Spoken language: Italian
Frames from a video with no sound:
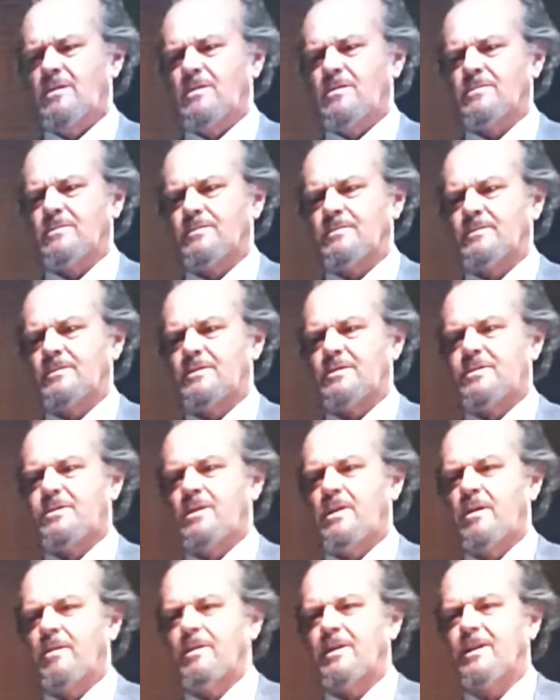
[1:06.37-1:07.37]
Oh,
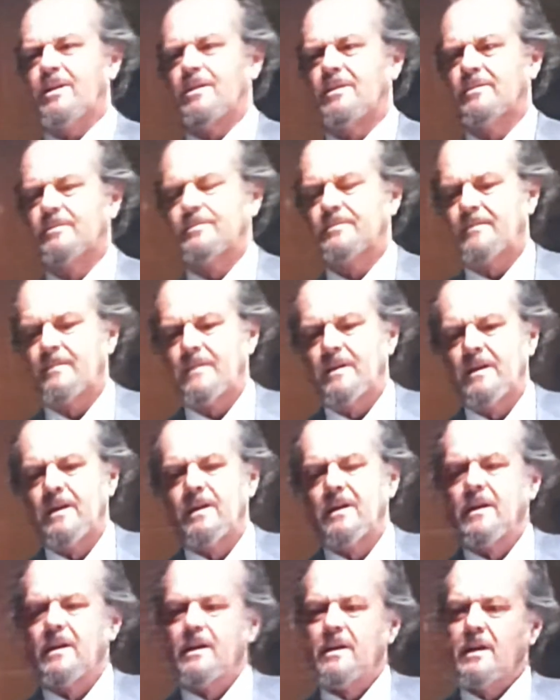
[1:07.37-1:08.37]
mi dispiace.
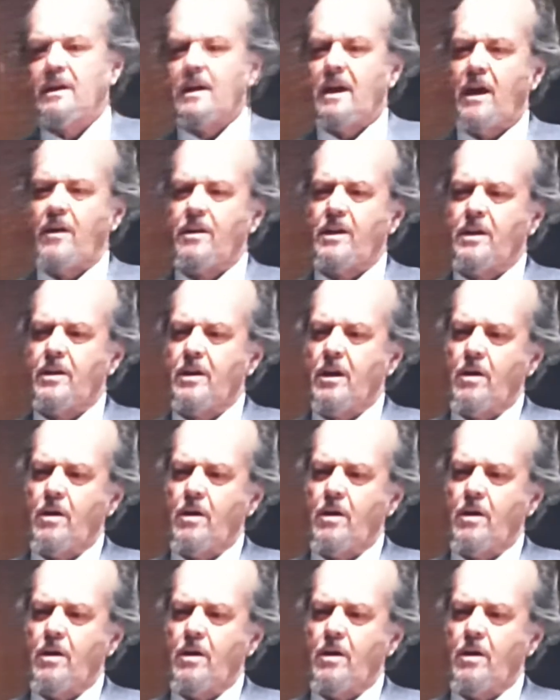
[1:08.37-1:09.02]
Come se n'è